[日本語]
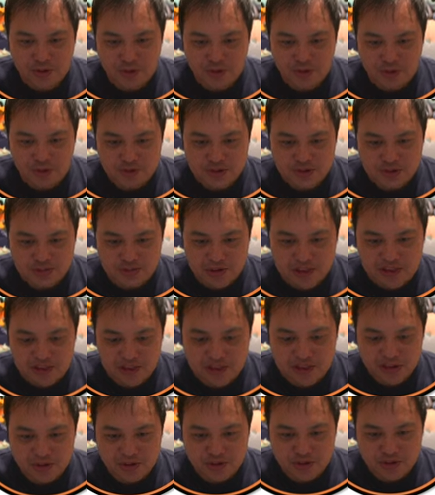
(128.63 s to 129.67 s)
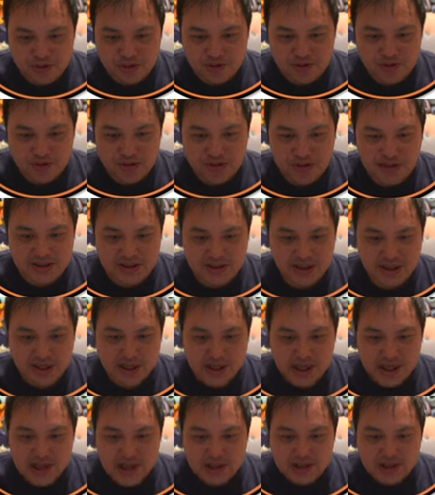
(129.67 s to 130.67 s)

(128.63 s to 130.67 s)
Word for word: 東京渋谷さんということでですね、